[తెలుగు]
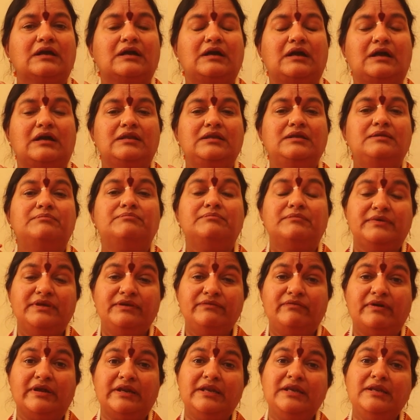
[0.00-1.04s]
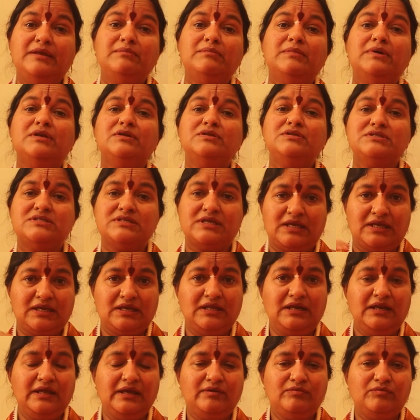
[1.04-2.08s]
కానీ ఇవన్నీ మనం
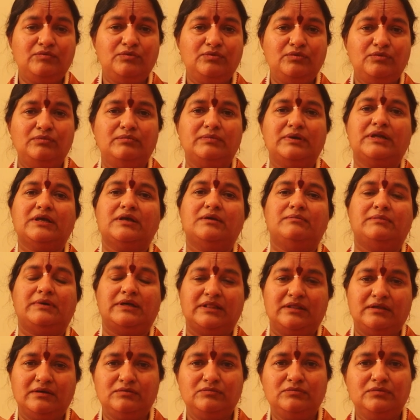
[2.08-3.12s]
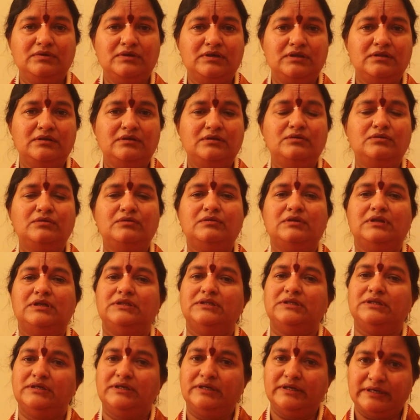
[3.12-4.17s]
చెయ్యలేము మనకి బద్ధకం ఉంటుందనో
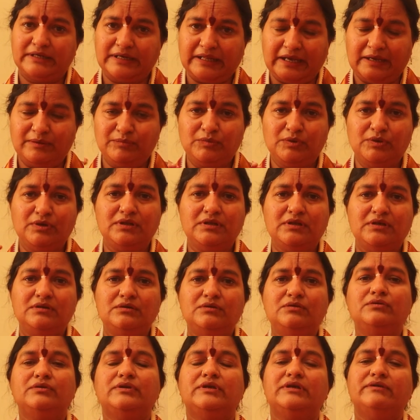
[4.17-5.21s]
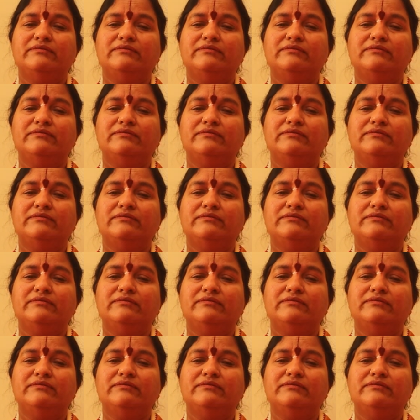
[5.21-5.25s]
లేదంటే టైం ఉండదనో